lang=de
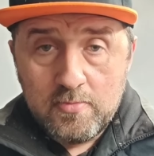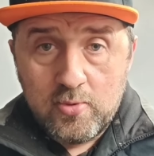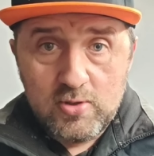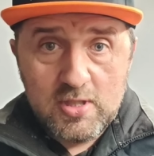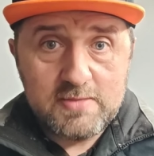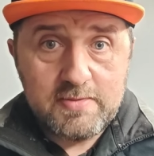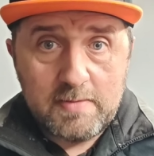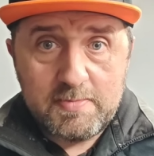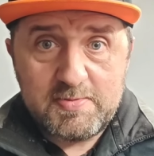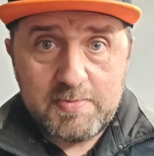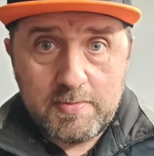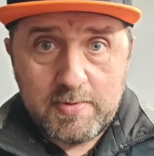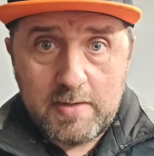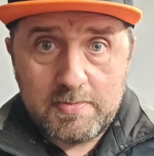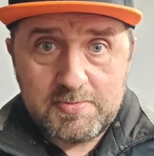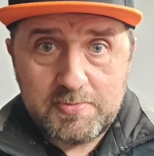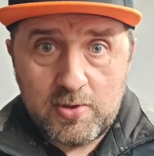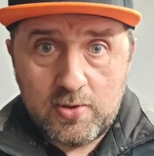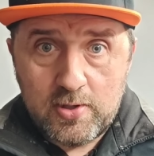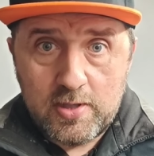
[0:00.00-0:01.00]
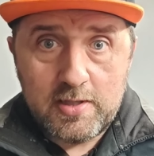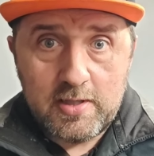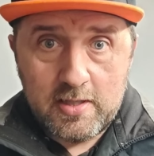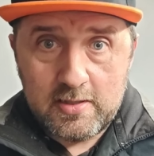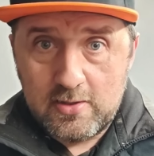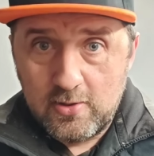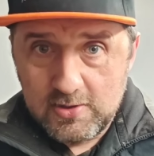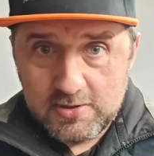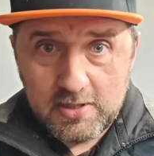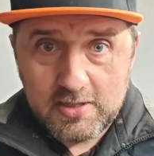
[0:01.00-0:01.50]

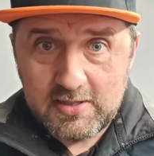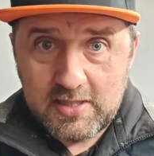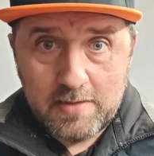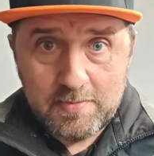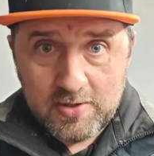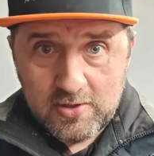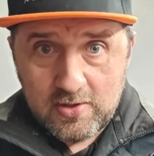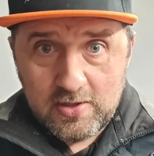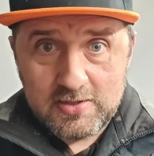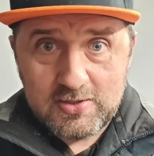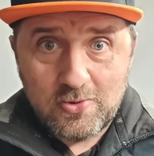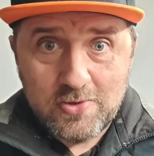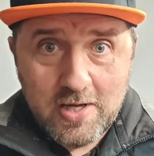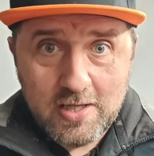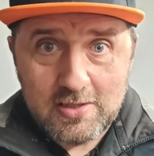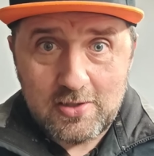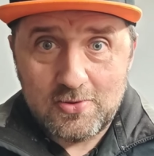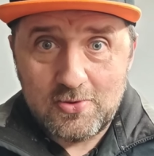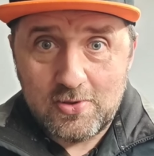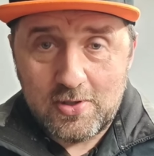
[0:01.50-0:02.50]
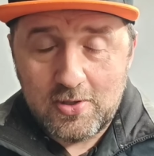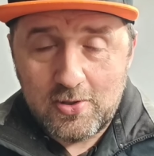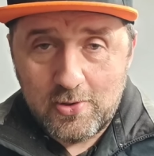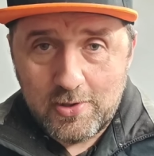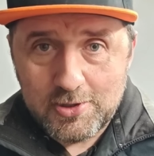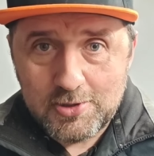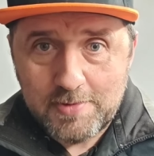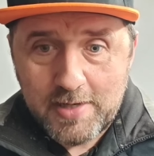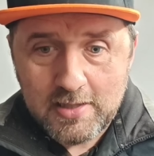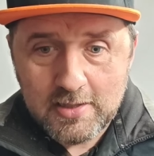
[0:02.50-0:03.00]
Bundeswettbewerbsbehörde, lustiges Thema dazu, ich dann noch einen
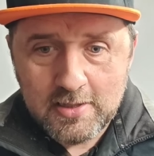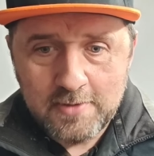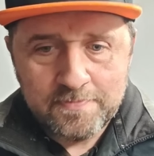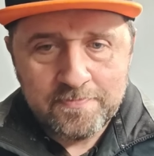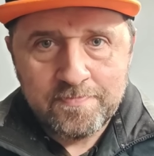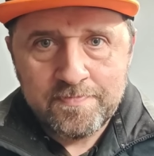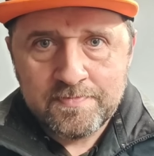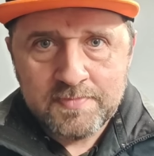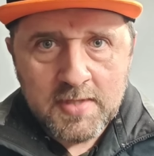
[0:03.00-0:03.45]
kleinen Schwank.